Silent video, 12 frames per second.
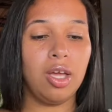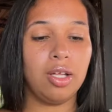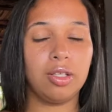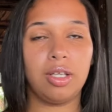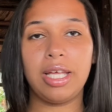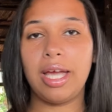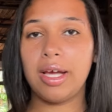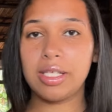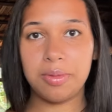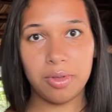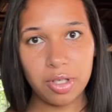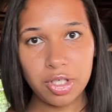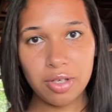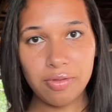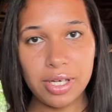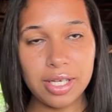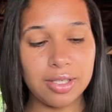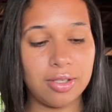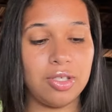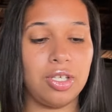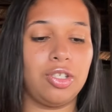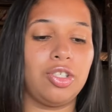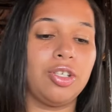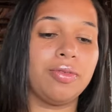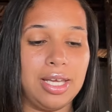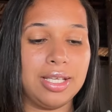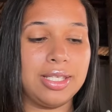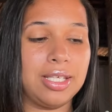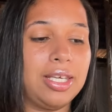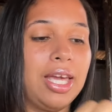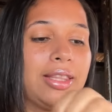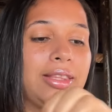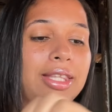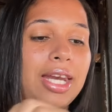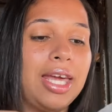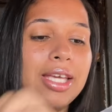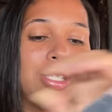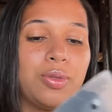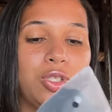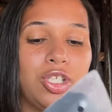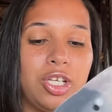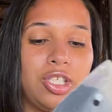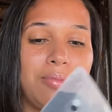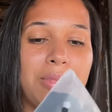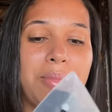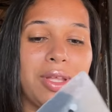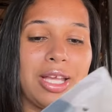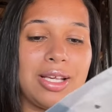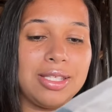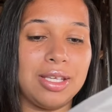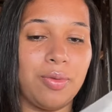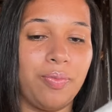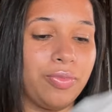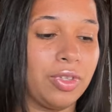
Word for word: Na da Yasmin, eu não tive isso, gente. Esse aqui é três sutiãs de amamentação.